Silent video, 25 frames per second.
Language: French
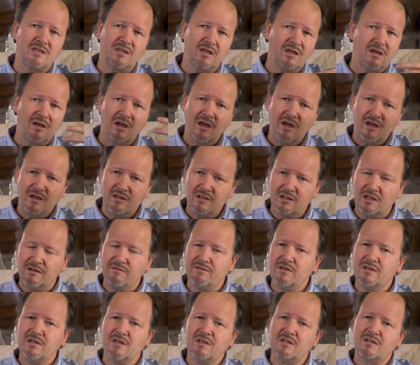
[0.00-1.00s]
à des
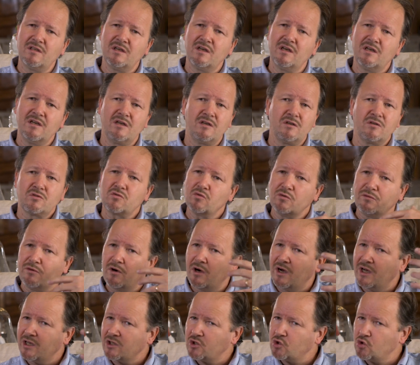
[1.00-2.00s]
divinités
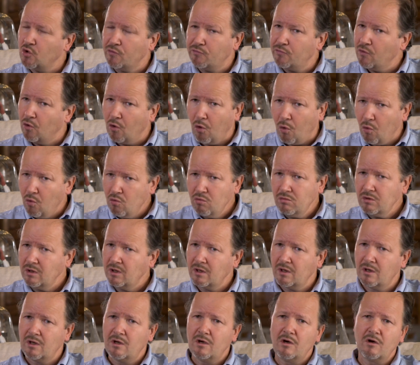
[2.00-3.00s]
souvent à cheveux roux,
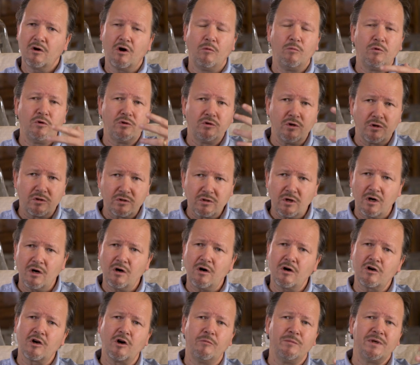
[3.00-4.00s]
comme le dieu
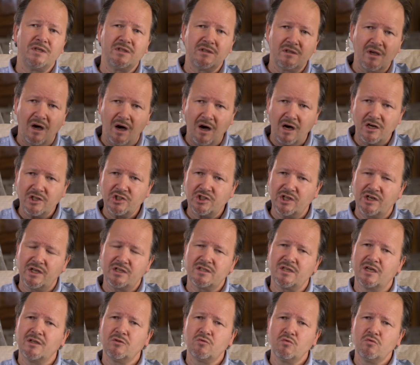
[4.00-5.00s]
Thor, comme Indra chez
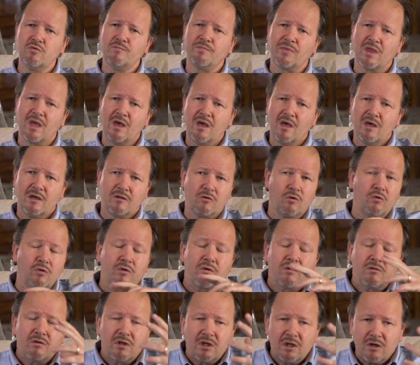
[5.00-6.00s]
les hindous.
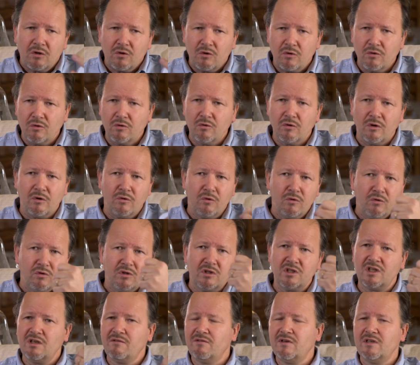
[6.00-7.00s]
Donc
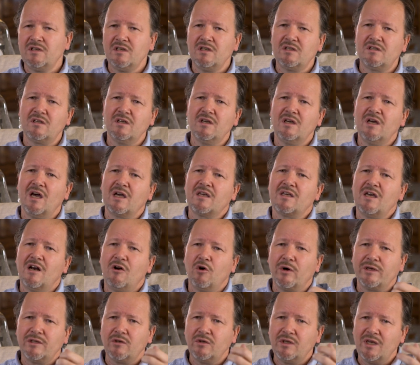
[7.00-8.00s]
une divinité à qui elle
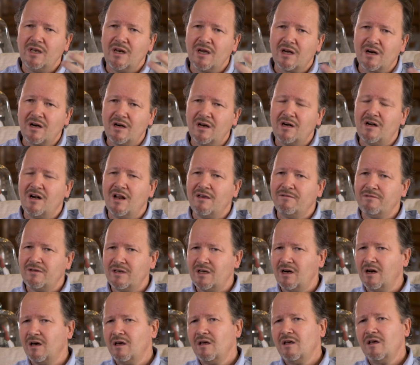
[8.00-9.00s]
aurait donné les clés de la
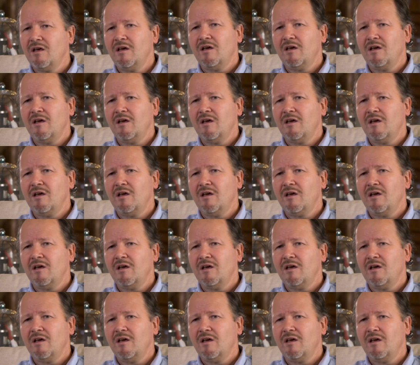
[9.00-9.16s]
ville,